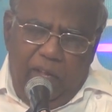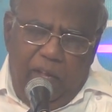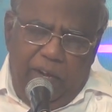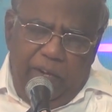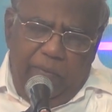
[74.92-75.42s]

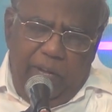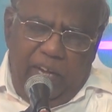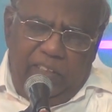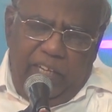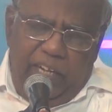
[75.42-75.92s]
ஆண்டவரே
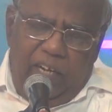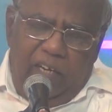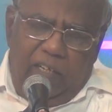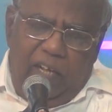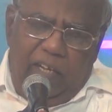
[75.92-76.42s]
எங்கள்
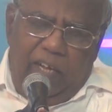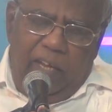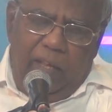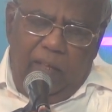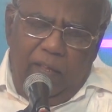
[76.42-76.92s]
ஜனங்களுக்காக
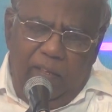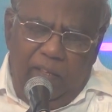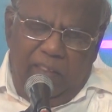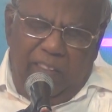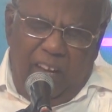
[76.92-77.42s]

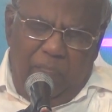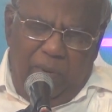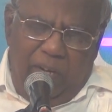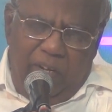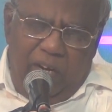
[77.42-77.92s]

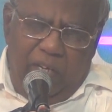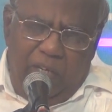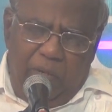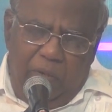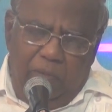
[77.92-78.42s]
திறப்பில் நின்று
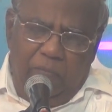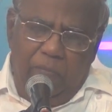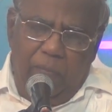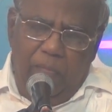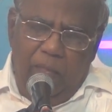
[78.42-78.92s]
அழுகிறோம்
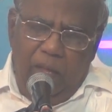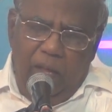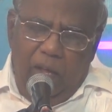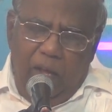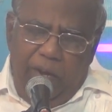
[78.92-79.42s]

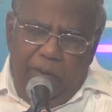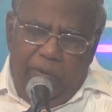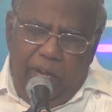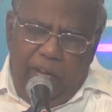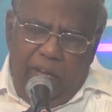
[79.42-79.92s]

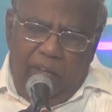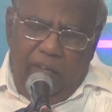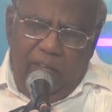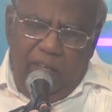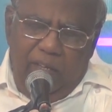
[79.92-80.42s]
ஆண்டவரே
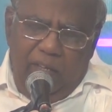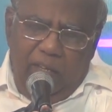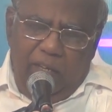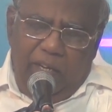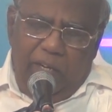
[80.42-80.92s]

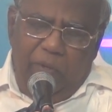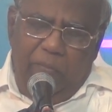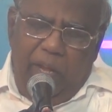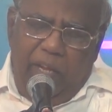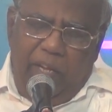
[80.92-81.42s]

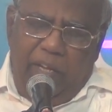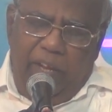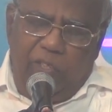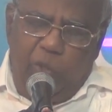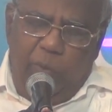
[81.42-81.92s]
இறங்குமே என்
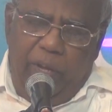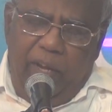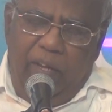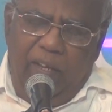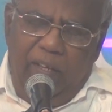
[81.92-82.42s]
இயேசுவே
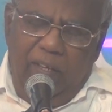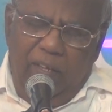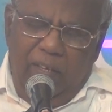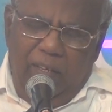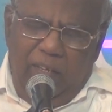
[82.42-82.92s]

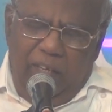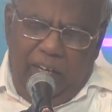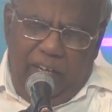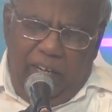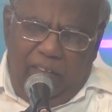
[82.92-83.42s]

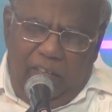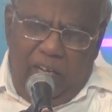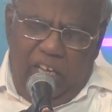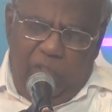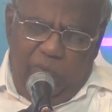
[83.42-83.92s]
இரக்கத்தில்
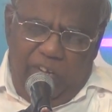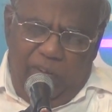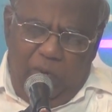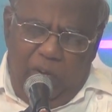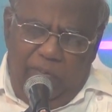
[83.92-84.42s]

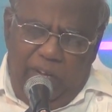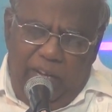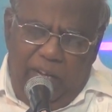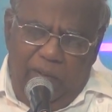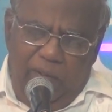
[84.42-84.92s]
ஐஸ்வர்யம்
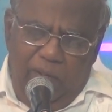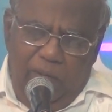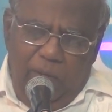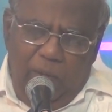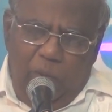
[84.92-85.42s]
உள்ளவரே
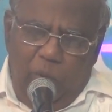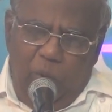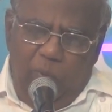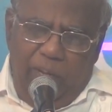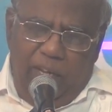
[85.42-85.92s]

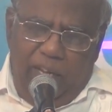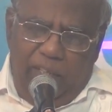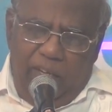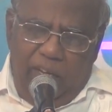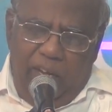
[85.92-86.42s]
கூவி
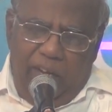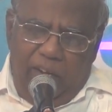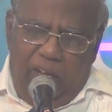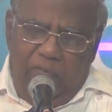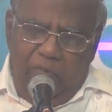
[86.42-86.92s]
கதறியே
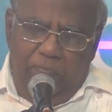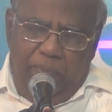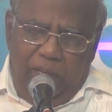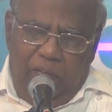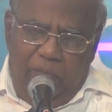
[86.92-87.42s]
ராவும்
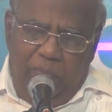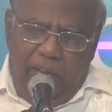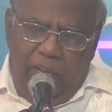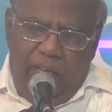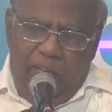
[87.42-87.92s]
பகலுமே
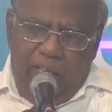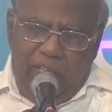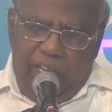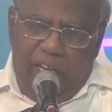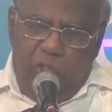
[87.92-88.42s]

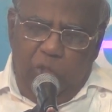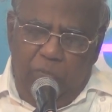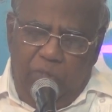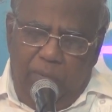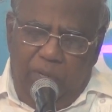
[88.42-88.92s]

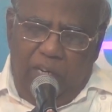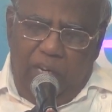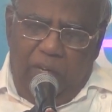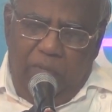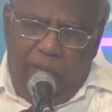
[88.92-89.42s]
கெஞ்சும்
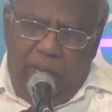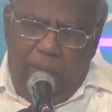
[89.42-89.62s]
ஜபங்களுமே